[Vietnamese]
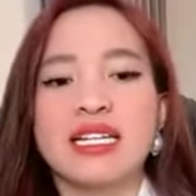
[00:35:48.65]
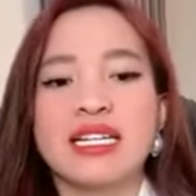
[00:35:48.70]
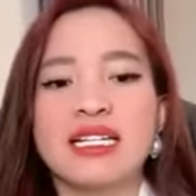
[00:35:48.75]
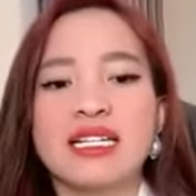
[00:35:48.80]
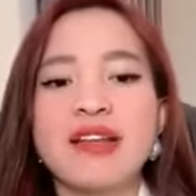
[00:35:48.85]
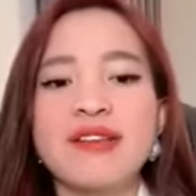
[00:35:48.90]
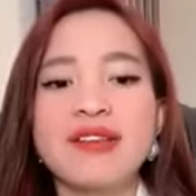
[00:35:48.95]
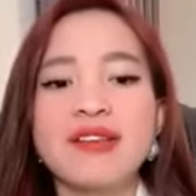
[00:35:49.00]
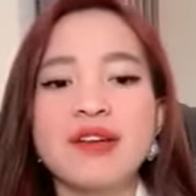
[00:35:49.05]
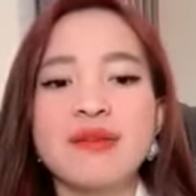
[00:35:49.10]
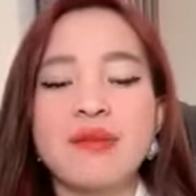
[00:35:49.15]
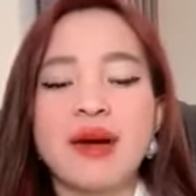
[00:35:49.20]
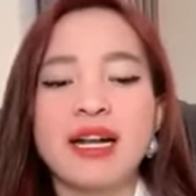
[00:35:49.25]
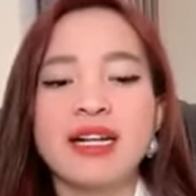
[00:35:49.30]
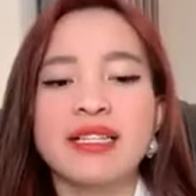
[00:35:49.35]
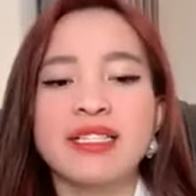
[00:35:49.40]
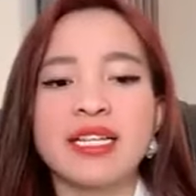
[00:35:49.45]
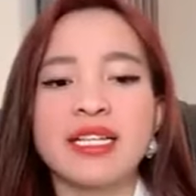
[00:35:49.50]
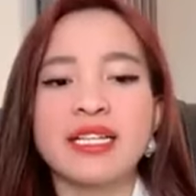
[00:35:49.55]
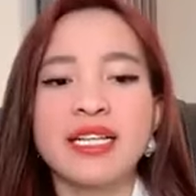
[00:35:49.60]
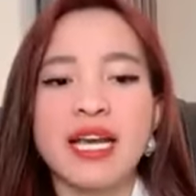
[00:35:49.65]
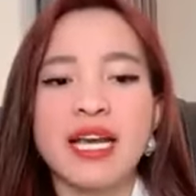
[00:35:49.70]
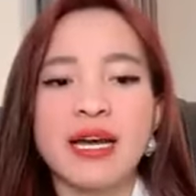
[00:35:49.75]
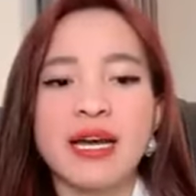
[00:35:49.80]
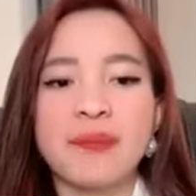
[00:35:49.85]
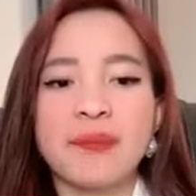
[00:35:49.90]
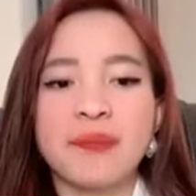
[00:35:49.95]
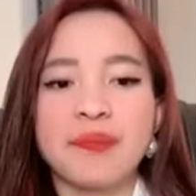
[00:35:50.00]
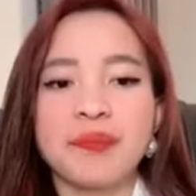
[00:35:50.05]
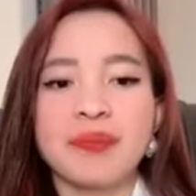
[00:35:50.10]
Nếu như mà anh chị
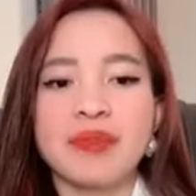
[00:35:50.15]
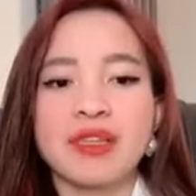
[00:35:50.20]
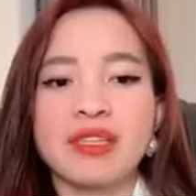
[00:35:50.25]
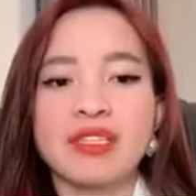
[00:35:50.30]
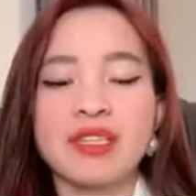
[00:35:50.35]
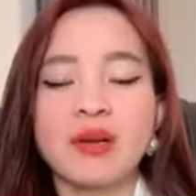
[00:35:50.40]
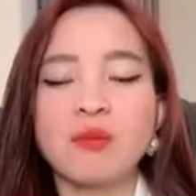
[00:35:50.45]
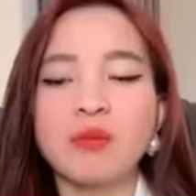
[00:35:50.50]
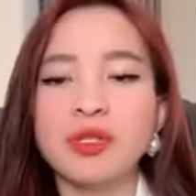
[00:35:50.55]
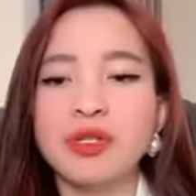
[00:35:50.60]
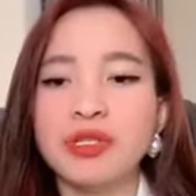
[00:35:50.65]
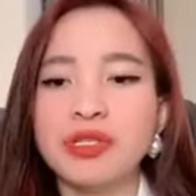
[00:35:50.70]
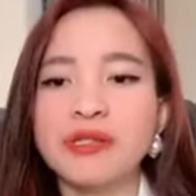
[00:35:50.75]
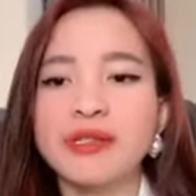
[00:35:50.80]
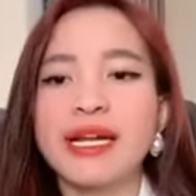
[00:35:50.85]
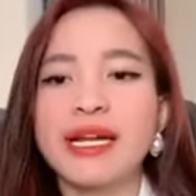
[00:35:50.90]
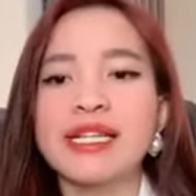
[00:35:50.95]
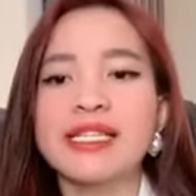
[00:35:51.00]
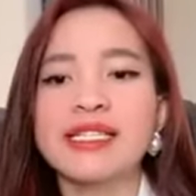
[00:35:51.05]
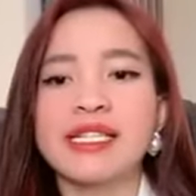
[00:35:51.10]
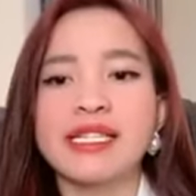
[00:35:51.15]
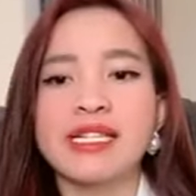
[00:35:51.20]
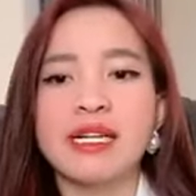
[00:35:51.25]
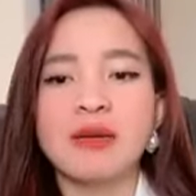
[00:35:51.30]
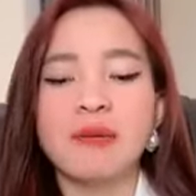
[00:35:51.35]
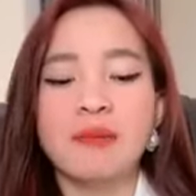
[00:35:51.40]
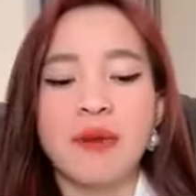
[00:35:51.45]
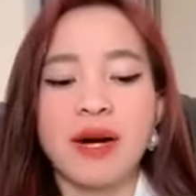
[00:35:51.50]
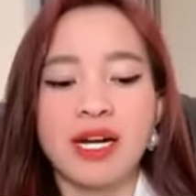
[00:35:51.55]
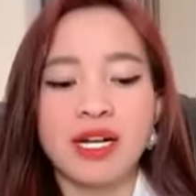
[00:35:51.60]
nha, trong người của các anh chị
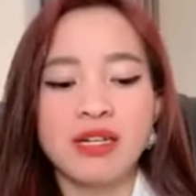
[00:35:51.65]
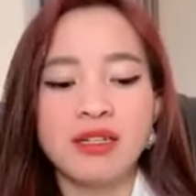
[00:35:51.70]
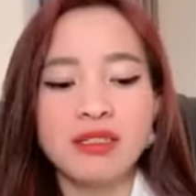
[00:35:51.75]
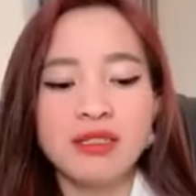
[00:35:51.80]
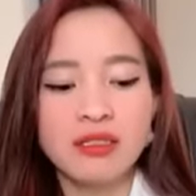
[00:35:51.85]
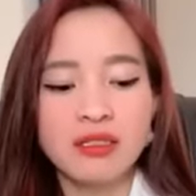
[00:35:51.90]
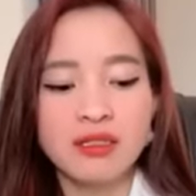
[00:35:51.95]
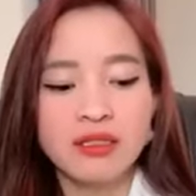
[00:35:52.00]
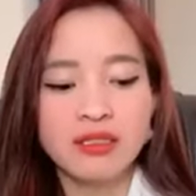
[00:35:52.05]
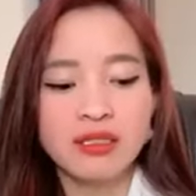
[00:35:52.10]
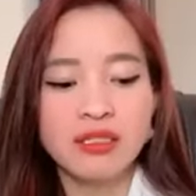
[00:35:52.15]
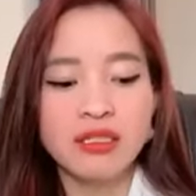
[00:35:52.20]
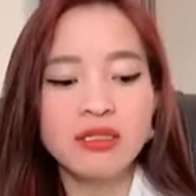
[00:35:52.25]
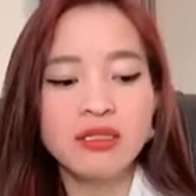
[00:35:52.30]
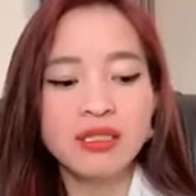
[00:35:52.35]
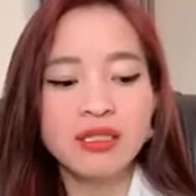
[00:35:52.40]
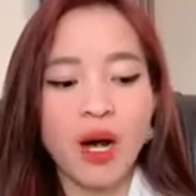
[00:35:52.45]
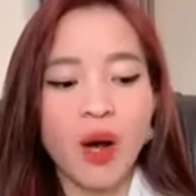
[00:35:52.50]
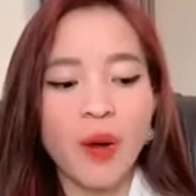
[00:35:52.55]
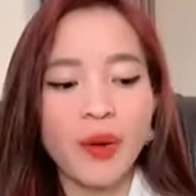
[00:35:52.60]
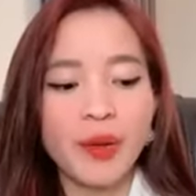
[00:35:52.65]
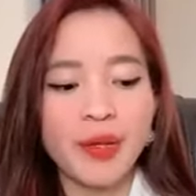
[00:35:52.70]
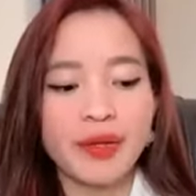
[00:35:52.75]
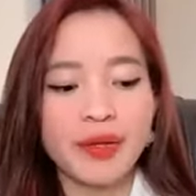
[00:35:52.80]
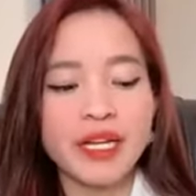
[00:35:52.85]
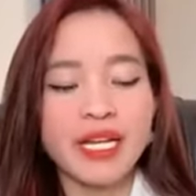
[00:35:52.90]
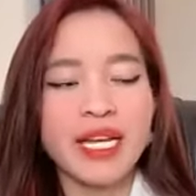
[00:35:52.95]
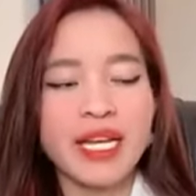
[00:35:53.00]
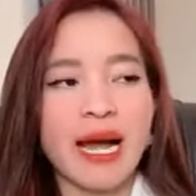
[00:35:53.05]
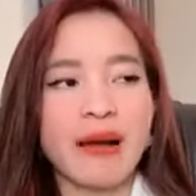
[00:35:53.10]
á, mà cứ cứ có
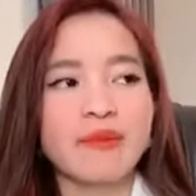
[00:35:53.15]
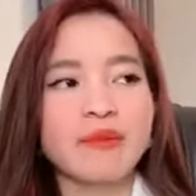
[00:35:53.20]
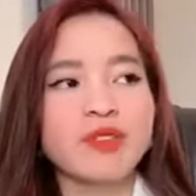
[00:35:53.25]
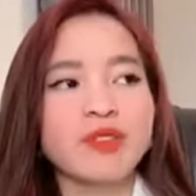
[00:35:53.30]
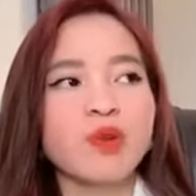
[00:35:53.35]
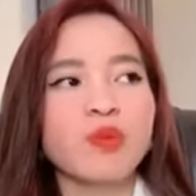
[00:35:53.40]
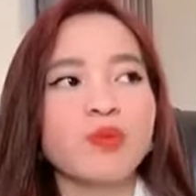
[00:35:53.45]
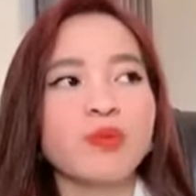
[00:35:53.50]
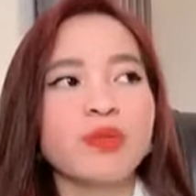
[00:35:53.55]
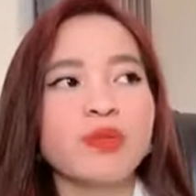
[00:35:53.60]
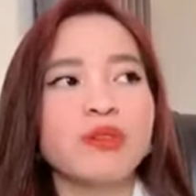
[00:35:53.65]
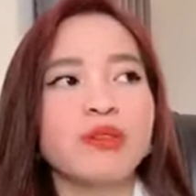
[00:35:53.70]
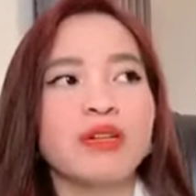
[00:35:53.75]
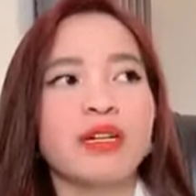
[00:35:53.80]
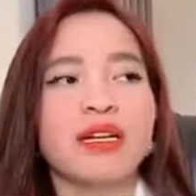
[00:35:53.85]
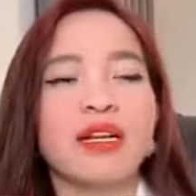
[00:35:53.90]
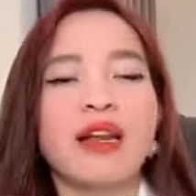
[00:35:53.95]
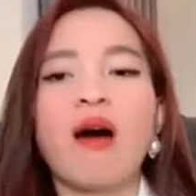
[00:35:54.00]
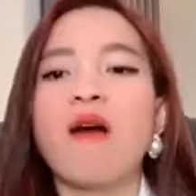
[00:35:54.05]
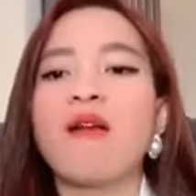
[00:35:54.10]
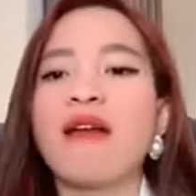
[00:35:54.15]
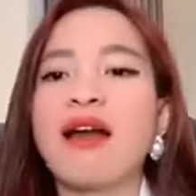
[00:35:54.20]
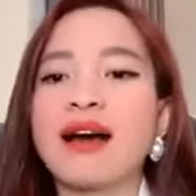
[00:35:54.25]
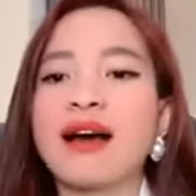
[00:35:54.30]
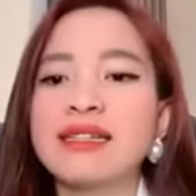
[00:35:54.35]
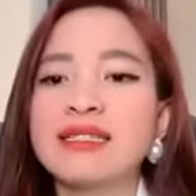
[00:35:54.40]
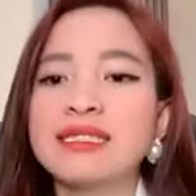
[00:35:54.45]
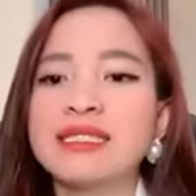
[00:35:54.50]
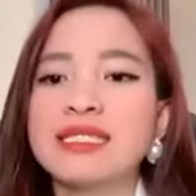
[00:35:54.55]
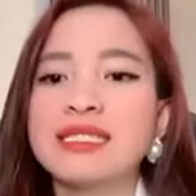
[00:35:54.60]
những cái cảm xúc như là lo
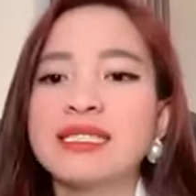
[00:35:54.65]
lắng,